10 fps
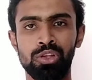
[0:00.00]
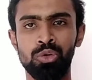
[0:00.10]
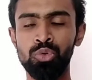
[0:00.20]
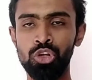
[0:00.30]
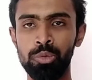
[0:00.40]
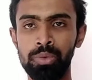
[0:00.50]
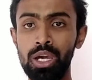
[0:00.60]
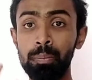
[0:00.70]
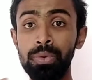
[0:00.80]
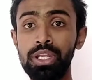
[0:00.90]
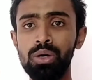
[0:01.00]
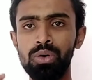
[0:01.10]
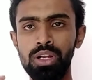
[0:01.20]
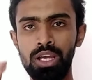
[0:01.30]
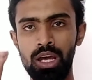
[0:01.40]
இவர் ஒரு மிகப்பெரிய
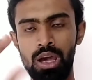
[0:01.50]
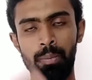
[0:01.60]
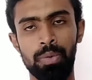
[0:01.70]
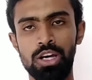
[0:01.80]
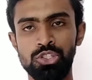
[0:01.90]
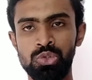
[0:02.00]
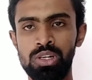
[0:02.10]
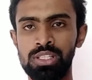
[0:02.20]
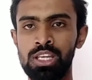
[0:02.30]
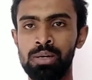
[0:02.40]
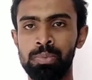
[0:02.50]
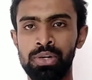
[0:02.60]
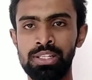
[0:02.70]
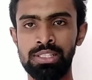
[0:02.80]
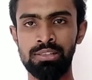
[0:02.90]
ஒரு பாசிட்டிவாக அந்த
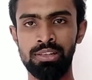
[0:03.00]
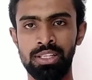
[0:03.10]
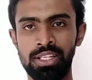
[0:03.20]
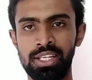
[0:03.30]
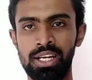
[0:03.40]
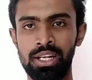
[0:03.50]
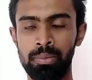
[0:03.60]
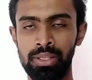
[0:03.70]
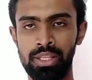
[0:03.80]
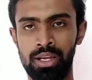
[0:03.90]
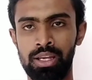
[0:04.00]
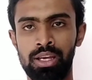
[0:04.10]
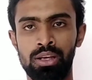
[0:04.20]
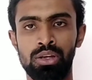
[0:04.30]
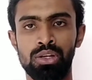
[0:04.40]
பொன்னியின் செல்வன் இருக்கார் அப்படின்னு தாங்க
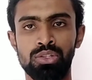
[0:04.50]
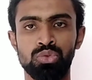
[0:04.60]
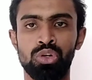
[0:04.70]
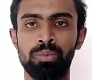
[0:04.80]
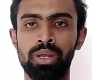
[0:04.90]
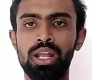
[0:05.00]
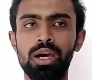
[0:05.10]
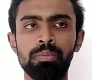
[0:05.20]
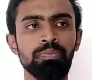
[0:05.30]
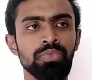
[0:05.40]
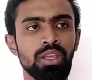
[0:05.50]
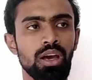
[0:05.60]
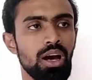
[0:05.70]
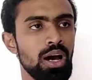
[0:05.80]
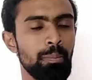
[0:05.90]
சொல்லணும் ஏன்னா
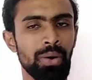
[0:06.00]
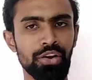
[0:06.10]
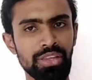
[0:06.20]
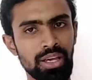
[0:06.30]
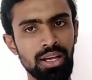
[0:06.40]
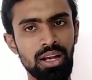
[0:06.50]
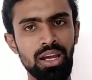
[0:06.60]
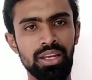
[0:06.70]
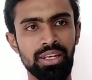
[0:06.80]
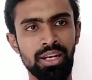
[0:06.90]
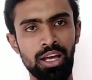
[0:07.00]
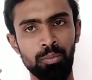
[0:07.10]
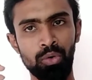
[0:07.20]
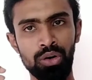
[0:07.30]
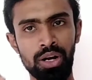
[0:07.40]
படம் எங்கெல்லாம் என்னடா
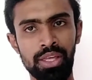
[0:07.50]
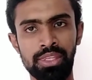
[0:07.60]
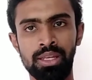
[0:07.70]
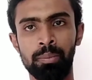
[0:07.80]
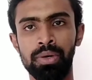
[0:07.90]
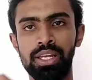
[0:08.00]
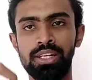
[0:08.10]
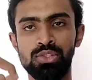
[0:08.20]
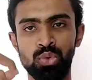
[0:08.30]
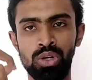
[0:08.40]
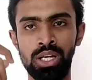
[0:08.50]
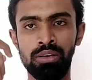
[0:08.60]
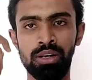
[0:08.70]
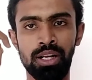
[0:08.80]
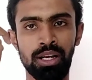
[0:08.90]
போர் அடிக்குது அப்படின்னு சொல்ல
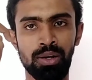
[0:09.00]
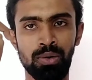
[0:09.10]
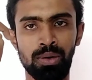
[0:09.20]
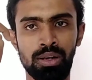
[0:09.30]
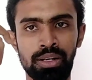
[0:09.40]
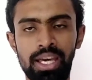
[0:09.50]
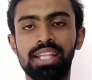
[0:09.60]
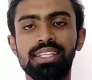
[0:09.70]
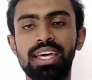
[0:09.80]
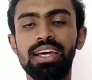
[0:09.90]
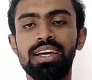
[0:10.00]
வர நேரத்தில்